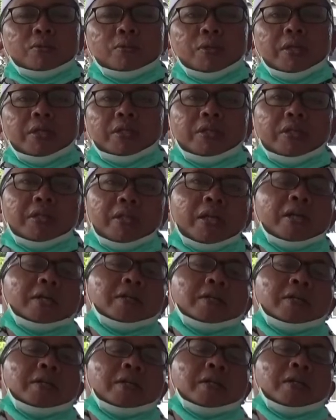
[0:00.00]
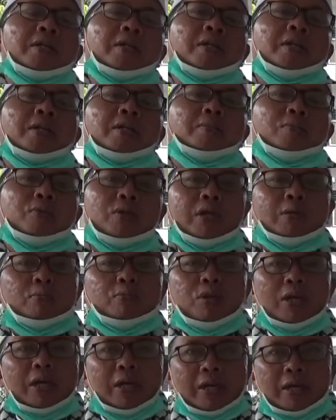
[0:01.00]
Hijriah.
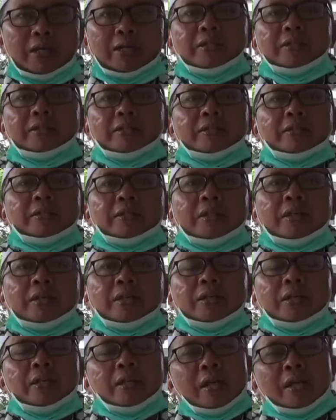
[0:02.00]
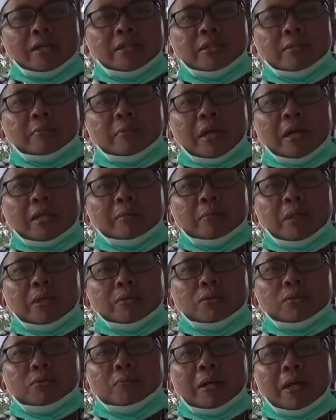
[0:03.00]
Mudah-mudahan dengan semangat
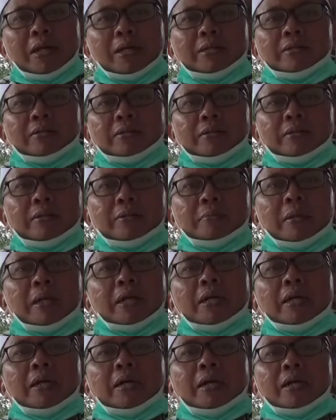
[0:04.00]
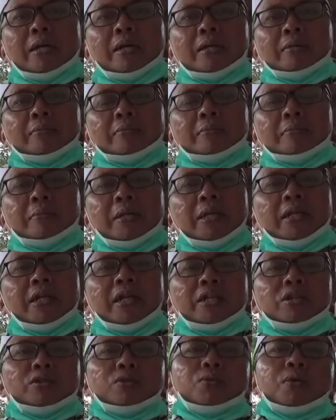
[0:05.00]
berkurban maka
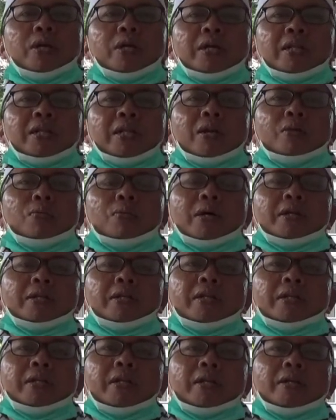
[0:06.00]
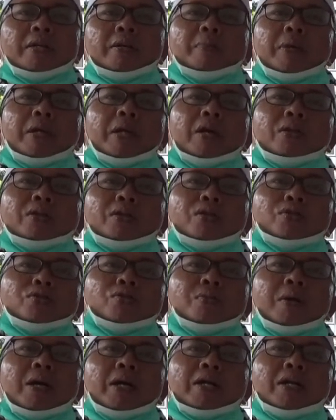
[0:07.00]
meningkat juga ketakwaan kita kepada Allah
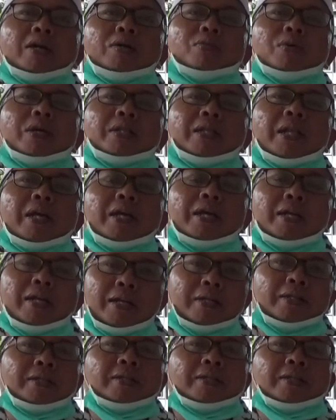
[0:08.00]
Subhanahu wa taala.